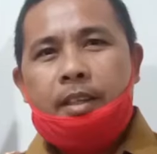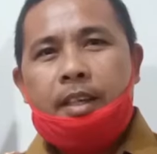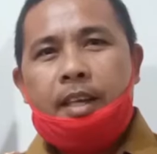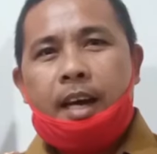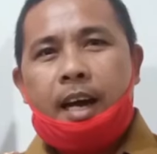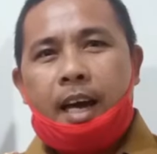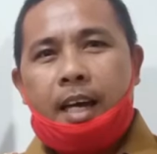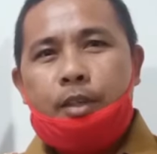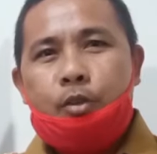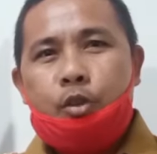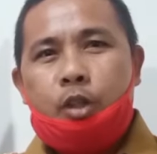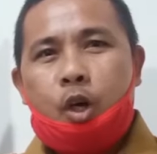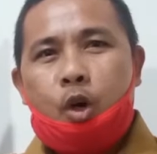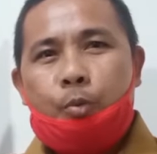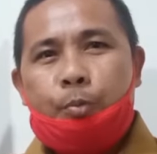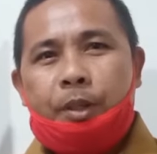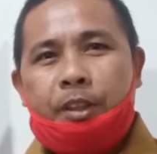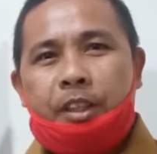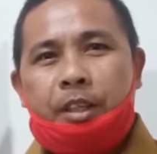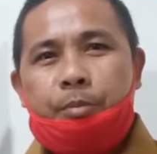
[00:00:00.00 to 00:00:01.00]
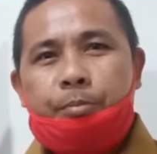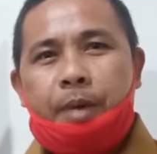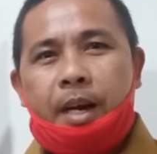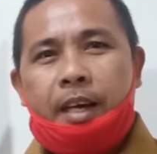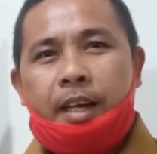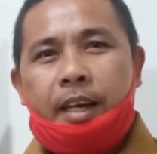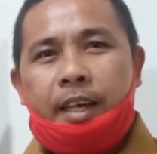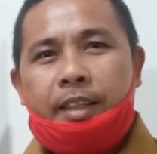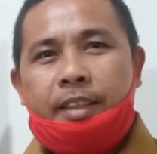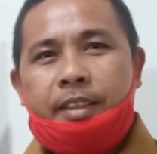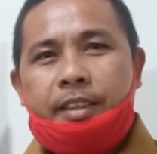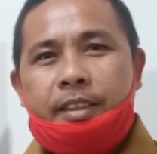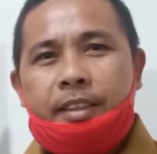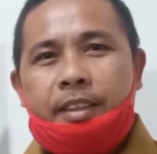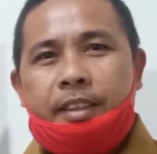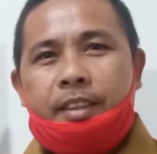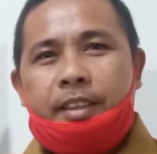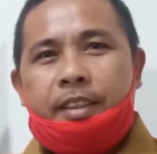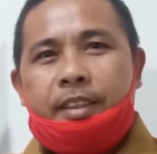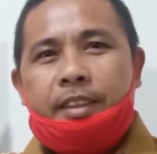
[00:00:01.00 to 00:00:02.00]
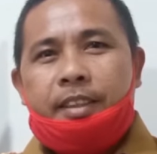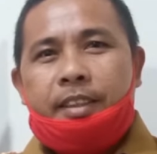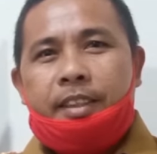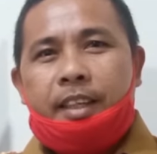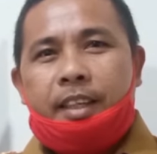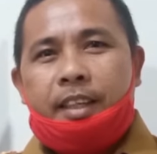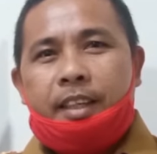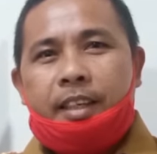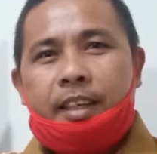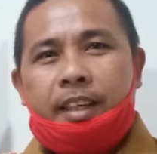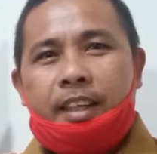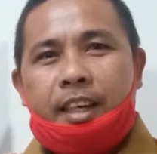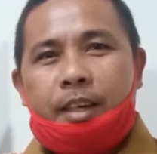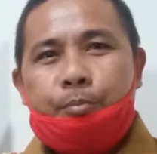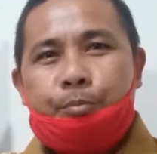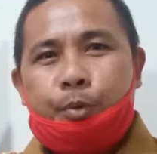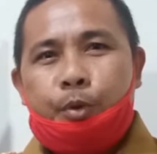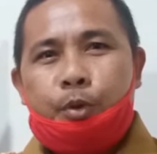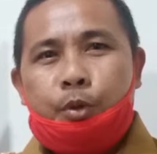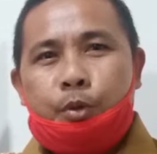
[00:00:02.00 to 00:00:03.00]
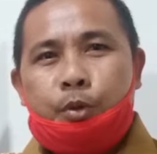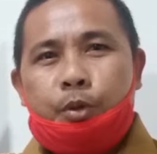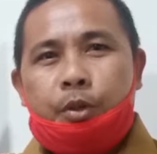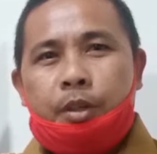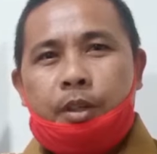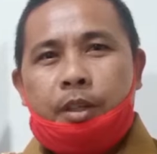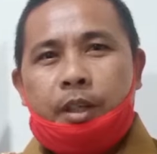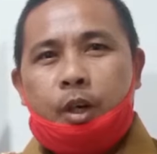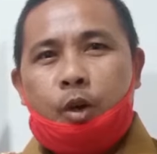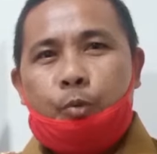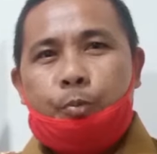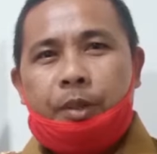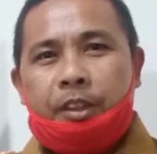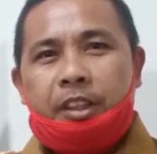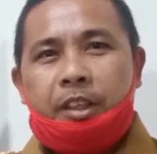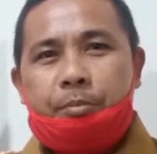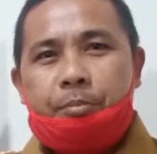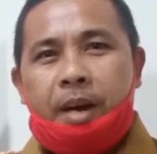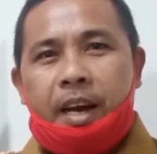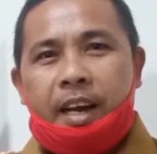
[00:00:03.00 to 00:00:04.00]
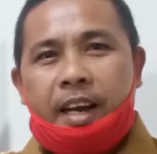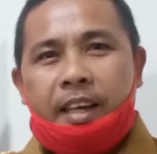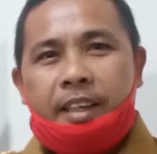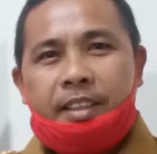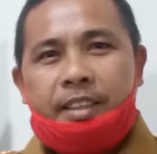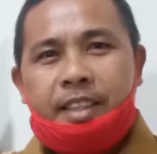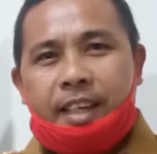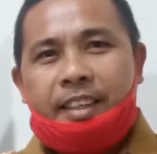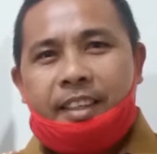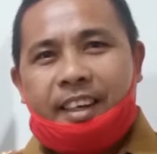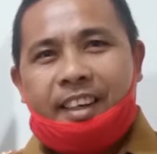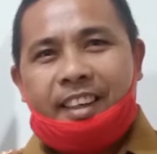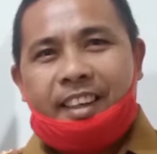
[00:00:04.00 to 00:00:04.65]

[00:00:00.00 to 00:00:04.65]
Dirgahayu Kabupaten Banggai yang ke-60 Kabupaten Banggai jaya.